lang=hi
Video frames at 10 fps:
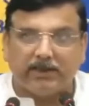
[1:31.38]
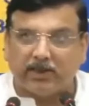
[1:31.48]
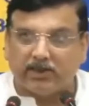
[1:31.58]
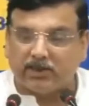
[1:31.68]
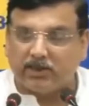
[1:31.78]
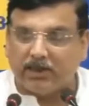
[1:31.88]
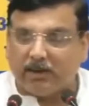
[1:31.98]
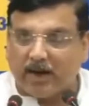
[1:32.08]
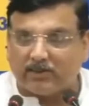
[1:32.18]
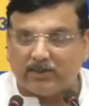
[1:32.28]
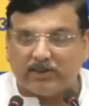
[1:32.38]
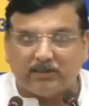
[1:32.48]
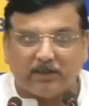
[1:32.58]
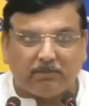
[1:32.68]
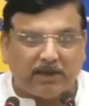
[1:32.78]
ये इनकी चिट्ठी है भारतीय
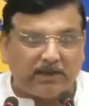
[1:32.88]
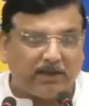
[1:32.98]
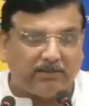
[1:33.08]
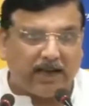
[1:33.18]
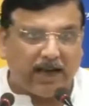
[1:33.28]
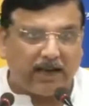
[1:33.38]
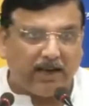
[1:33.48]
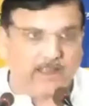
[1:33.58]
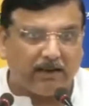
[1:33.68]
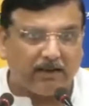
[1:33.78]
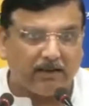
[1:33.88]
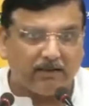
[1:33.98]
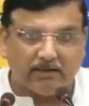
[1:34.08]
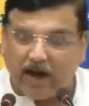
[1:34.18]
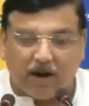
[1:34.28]
जनता पार्टी के विधायक हैं
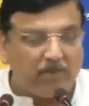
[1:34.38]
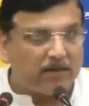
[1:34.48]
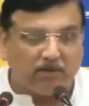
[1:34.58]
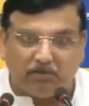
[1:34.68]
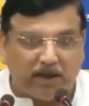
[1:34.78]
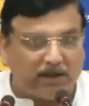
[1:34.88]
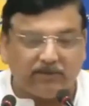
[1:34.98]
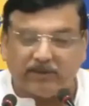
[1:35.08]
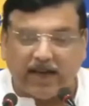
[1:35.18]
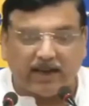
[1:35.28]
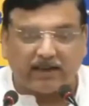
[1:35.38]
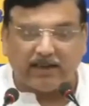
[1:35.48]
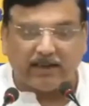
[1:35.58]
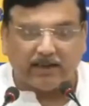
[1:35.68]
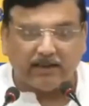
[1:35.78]
ये आम आदमी पार्टी के विधायक
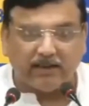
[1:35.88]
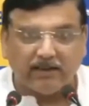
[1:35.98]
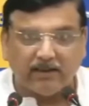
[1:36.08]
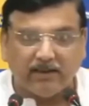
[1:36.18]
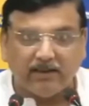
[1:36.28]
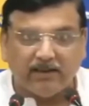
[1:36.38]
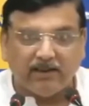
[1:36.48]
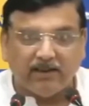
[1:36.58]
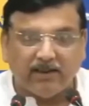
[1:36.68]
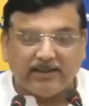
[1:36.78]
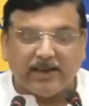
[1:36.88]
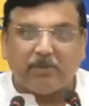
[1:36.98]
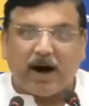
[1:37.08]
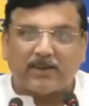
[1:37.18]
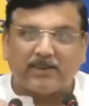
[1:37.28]
नहीं है
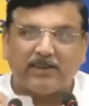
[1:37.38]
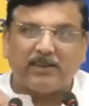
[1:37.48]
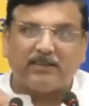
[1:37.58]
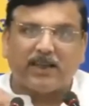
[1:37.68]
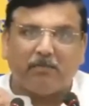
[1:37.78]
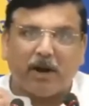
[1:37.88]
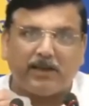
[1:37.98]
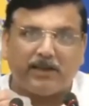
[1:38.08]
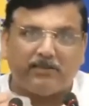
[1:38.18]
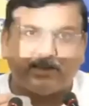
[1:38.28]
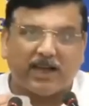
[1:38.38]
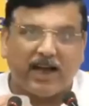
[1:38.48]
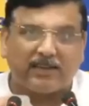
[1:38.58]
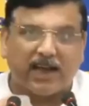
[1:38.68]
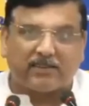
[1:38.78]
ये भारतीय जनता पार्टी के
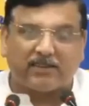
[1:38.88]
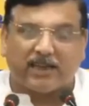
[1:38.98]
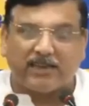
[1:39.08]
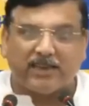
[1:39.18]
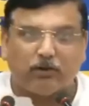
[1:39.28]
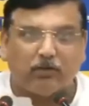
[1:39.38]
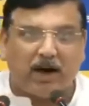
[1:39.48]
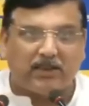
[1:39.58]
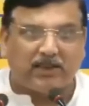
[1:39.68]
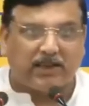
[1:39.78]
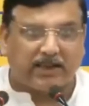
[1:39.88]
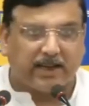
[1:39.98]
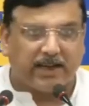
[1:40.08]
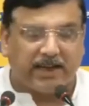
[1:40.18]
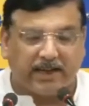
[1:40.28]
विधायक डॉक्टर अजय कुमार जी लिख
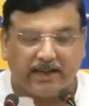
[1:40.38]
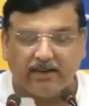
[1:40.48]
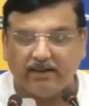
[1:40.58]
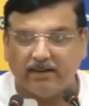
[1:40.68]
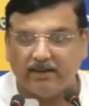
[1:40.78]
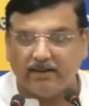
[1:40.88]
रहे हैं